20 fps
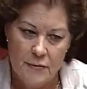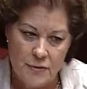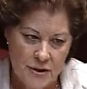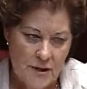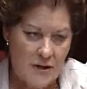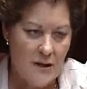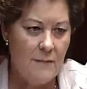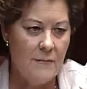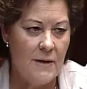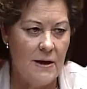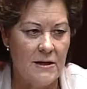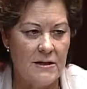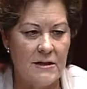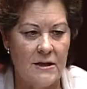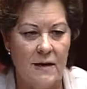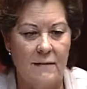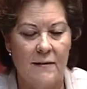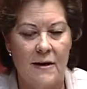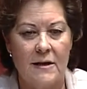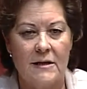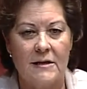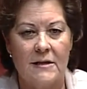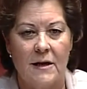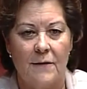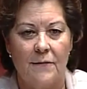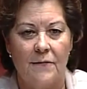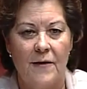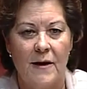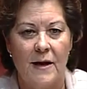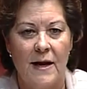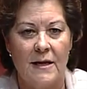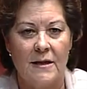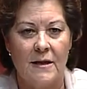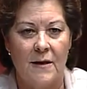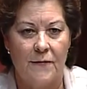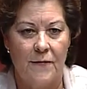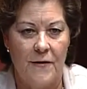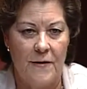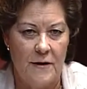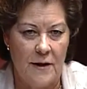usted también estaba en estas filas
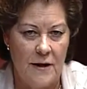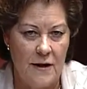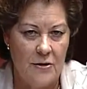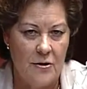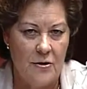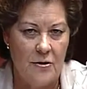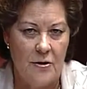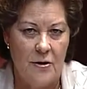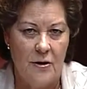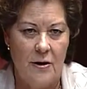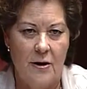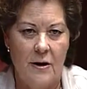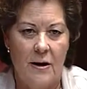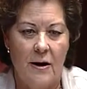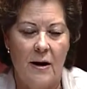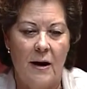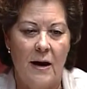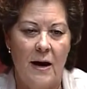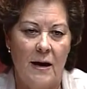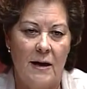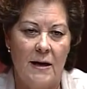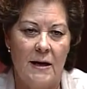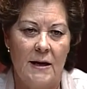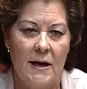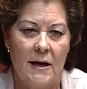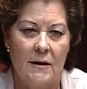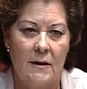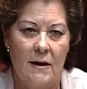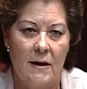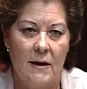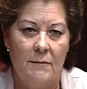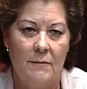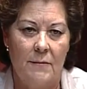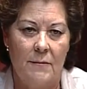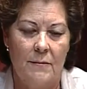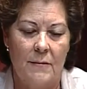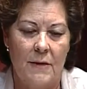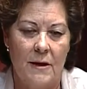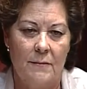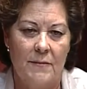defendiendo a quien
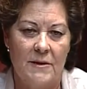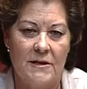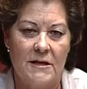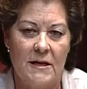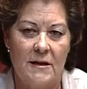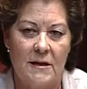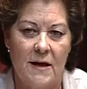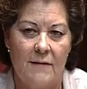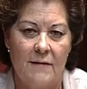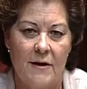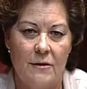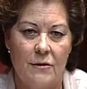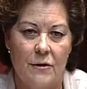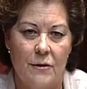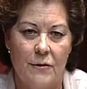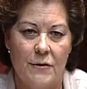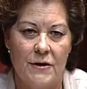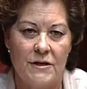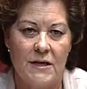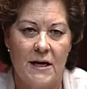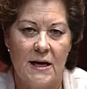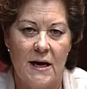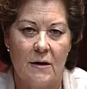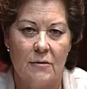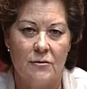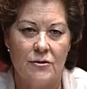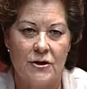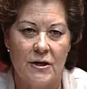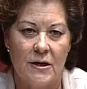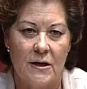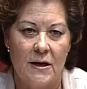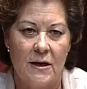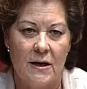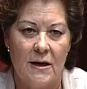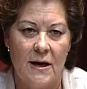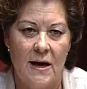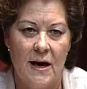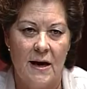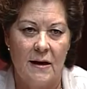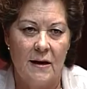em, representaba entonces a la
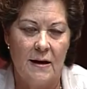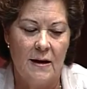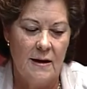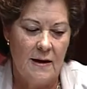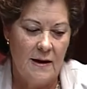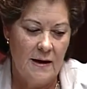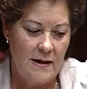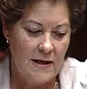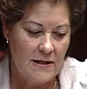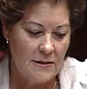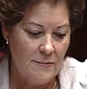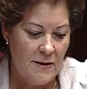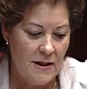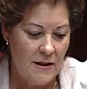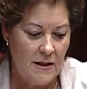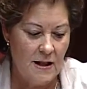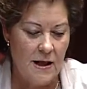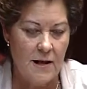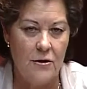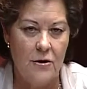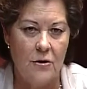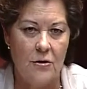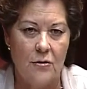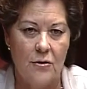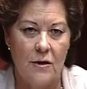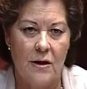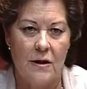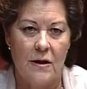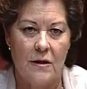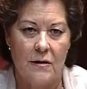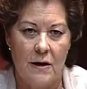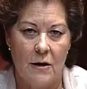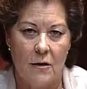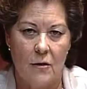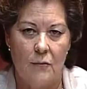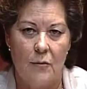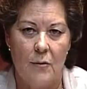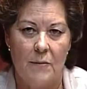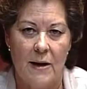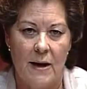consejería y desmintiendo lo que desde el
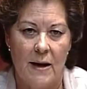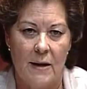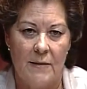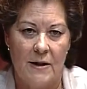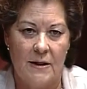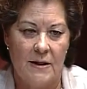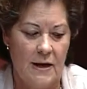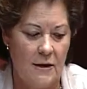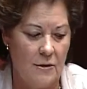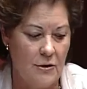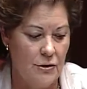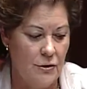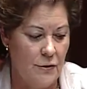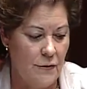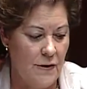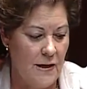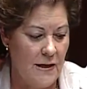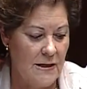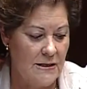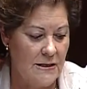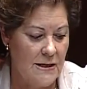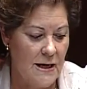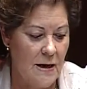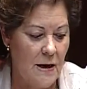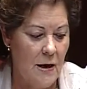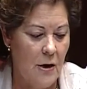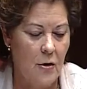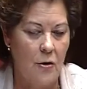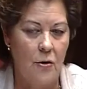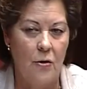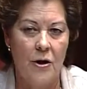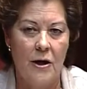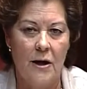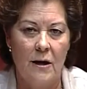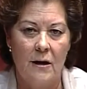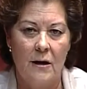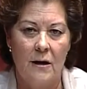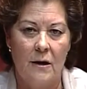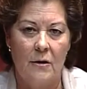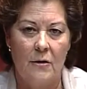Grupo Parlamentario Socialista. Hoy
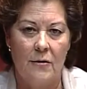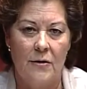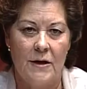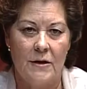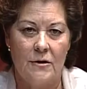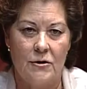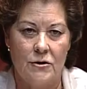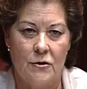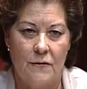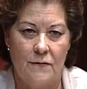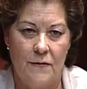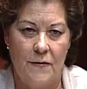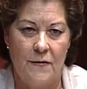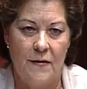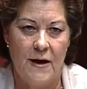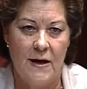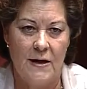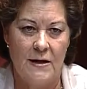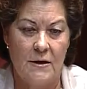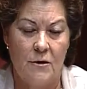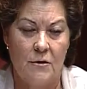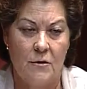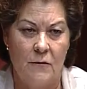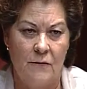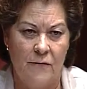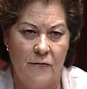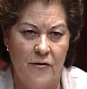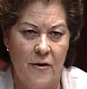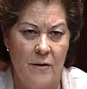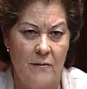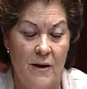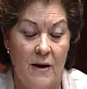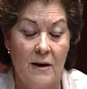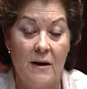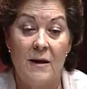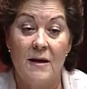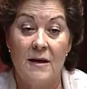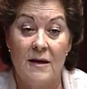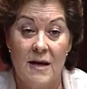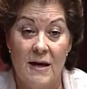los datos oficiales lo confirman.
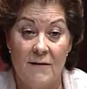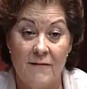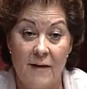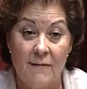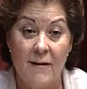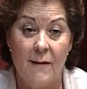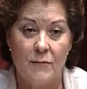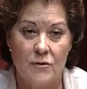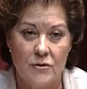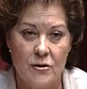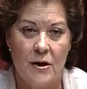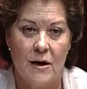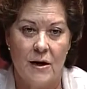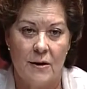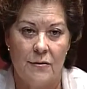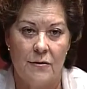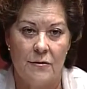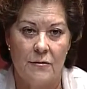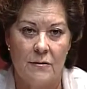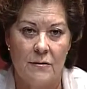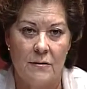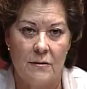Llevábamos razón